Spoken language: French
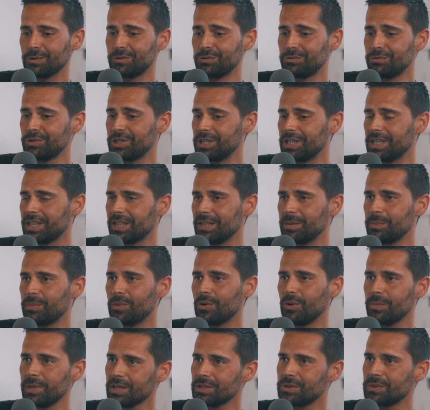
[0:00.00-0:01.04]
du coup, j'ai créé une
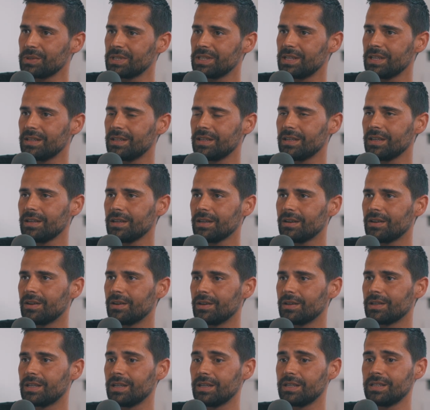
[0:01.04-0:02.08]
première société
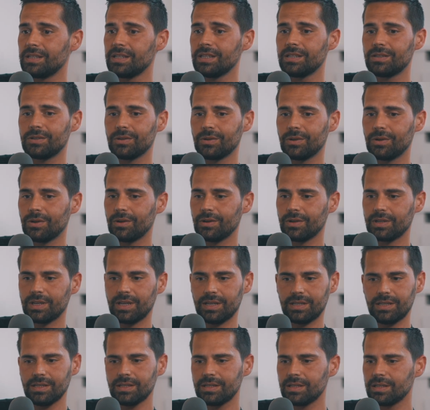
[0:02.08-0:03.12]
qui existe, qui
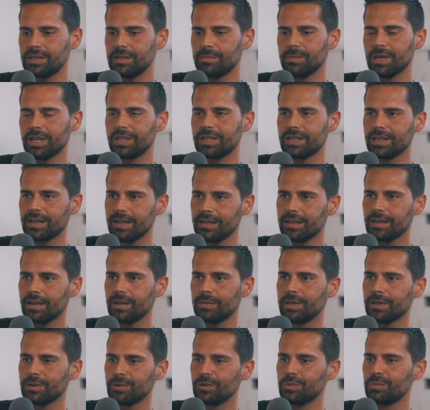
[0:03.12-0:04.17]
existe et qui marche très très
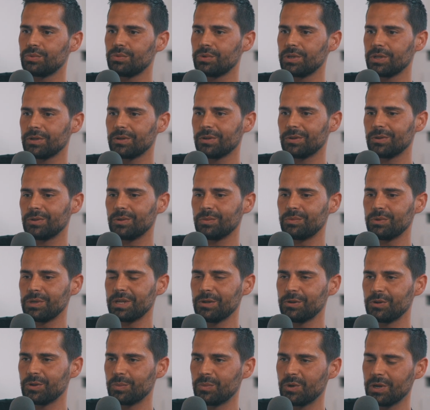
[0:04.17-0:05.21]
bien depuis depuis
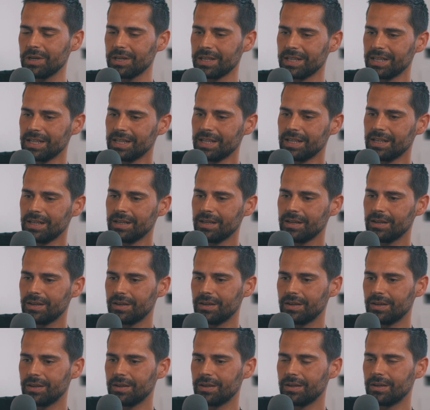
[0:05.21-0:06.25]
quelques mois,
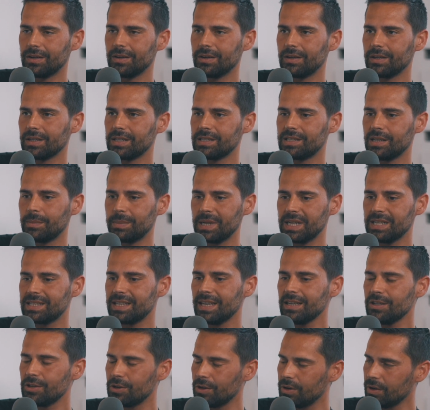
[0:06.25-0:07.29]
qui s'appelle
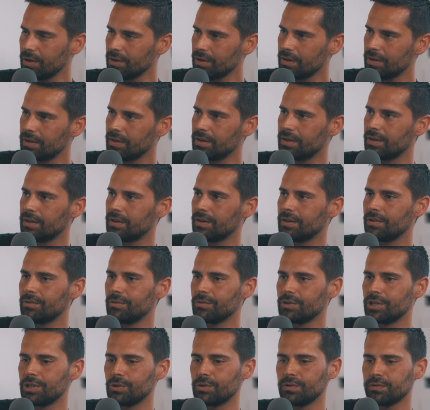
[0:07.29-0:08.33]
Stiker.
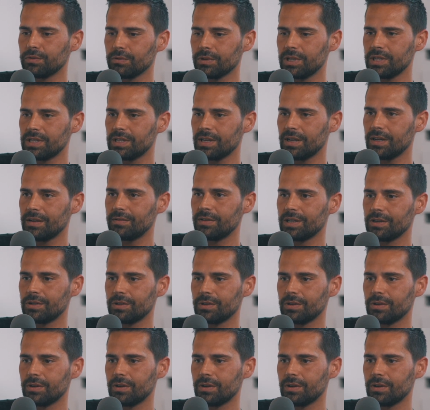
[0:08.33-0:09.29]
donc j'ai cofondé ça avec